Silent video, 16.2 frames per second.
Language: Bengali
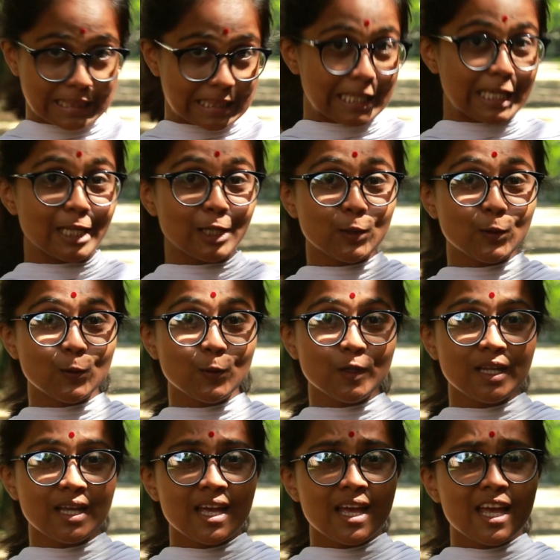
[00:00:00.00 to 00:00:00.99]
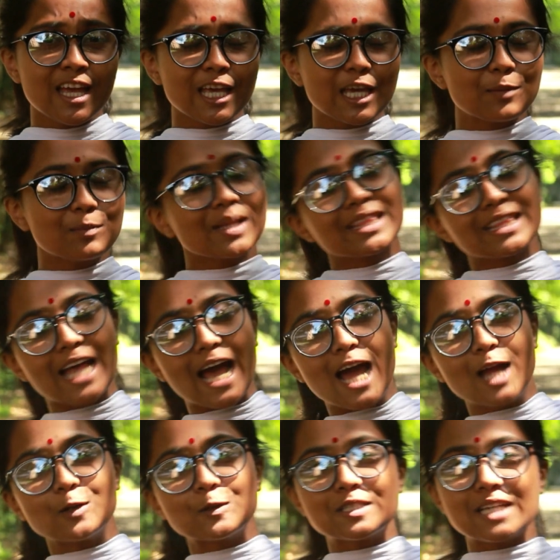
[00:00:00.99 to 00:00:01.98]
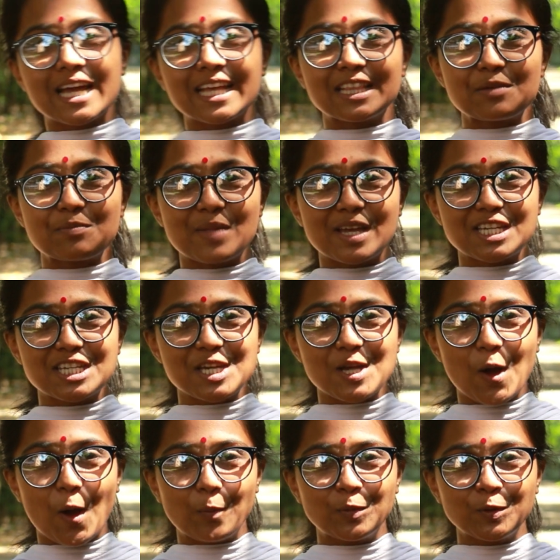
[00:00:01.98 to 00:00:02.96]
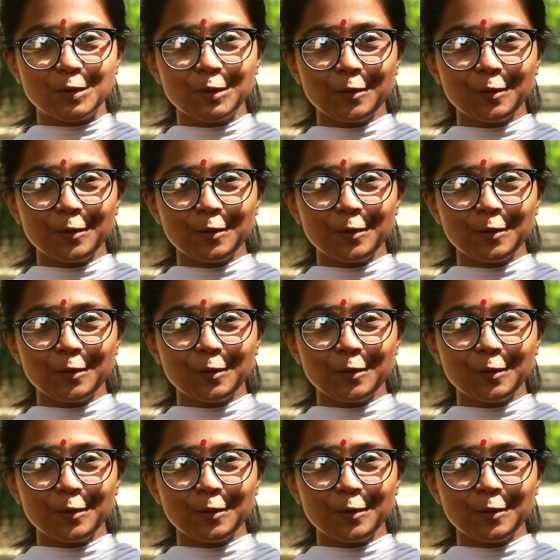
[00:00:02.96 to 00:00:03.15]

তিনগুণ কিংবা তারও চাইতে বেশি হব